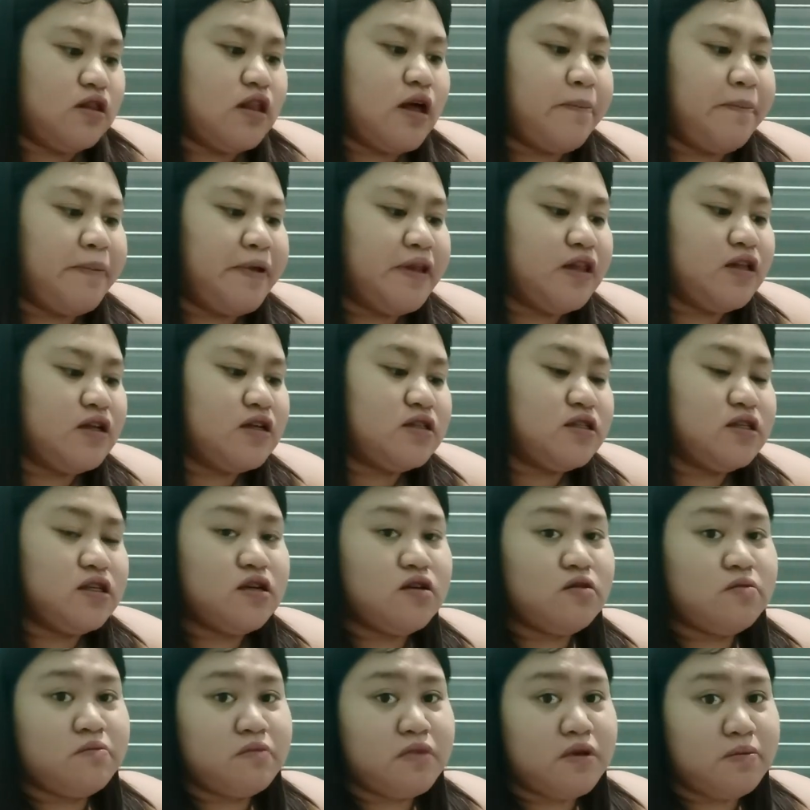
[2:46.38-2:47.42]
dapat
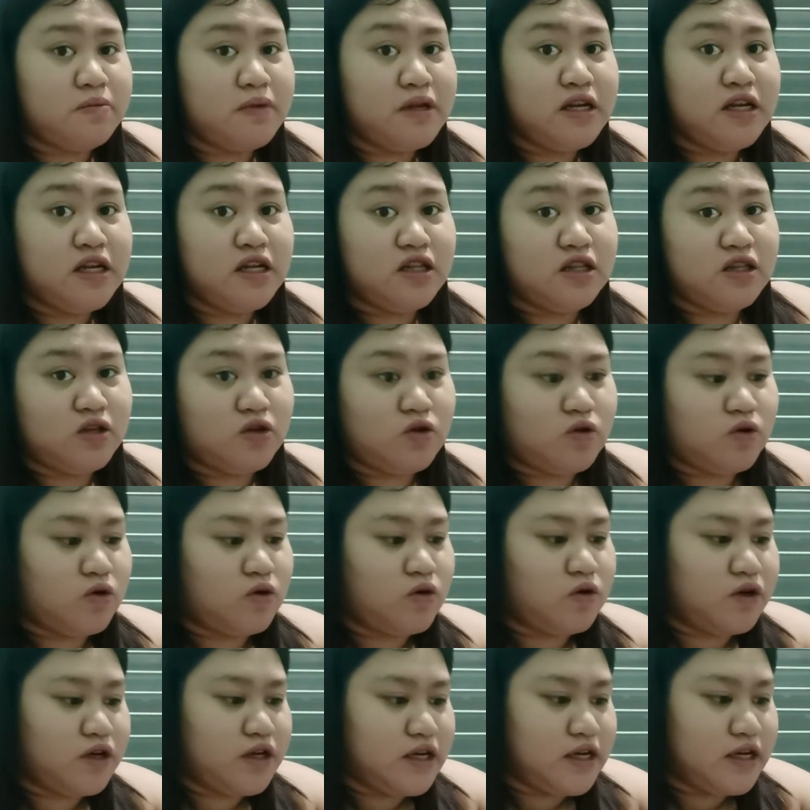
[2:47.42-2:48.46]
kasi yung bibilhin
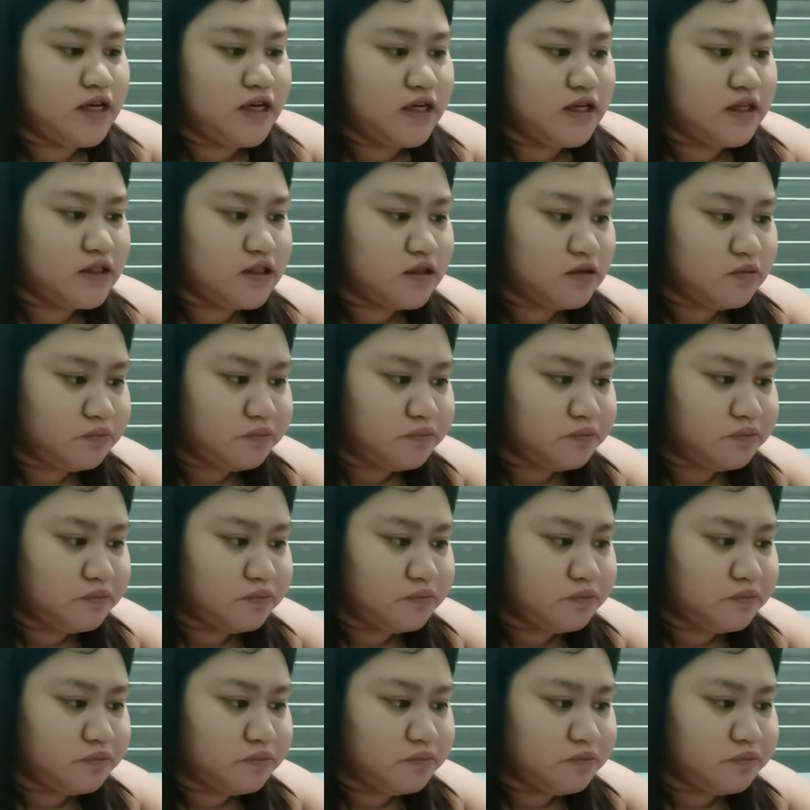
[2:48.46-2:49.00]
ko is